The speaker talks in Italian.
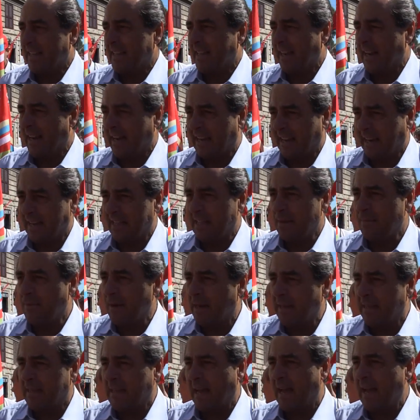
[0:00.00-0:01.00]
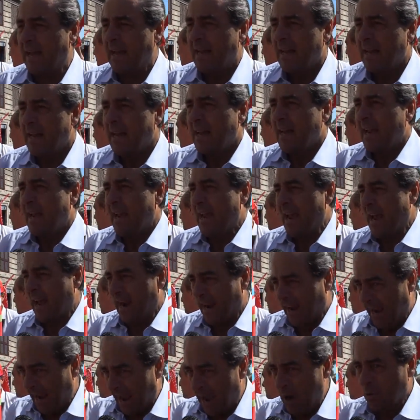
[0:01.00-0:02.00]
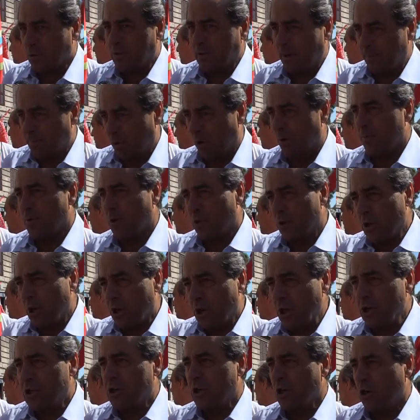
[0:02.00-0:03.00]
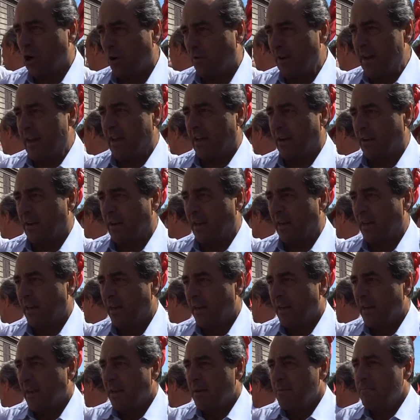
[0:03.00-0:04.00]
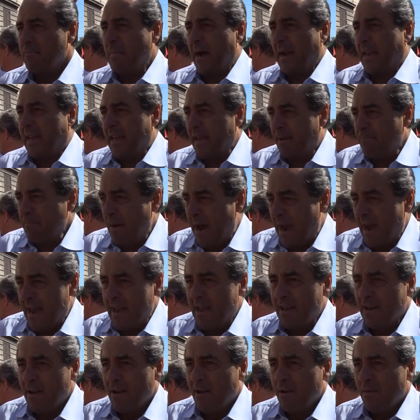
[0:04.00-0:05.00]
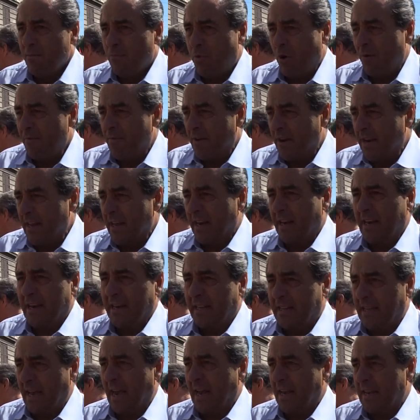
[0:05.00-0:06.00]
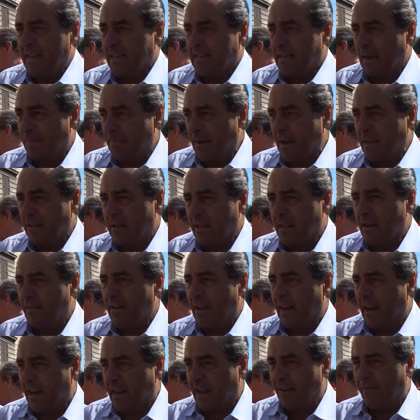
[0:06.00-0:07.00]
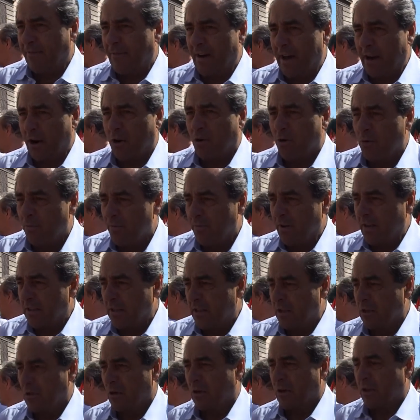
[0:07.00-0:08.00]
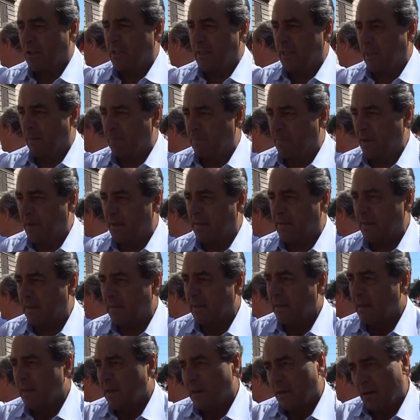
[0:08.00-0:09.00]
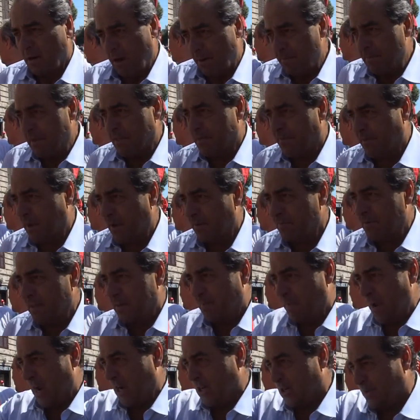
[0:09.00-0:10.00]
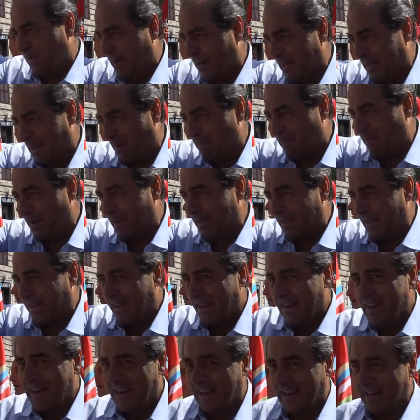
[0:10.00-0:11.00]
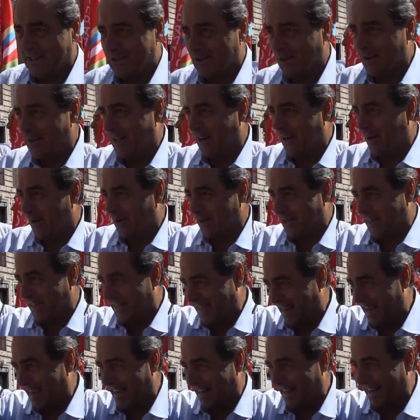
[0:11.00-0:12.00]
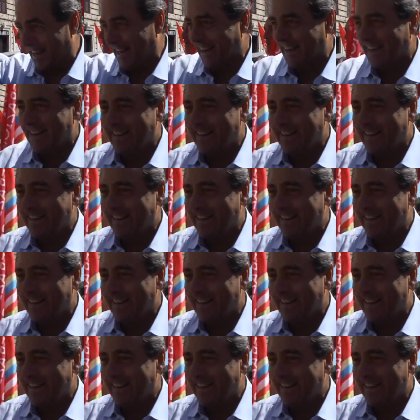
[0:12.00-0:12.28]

della credibilità è a causa proprio di chi ci governa. Ma chi mai può venire in Italia sapendo di avere a che fare con un venditore di tappeti, e mi, spiace per i tappeti che sono delle cose serie,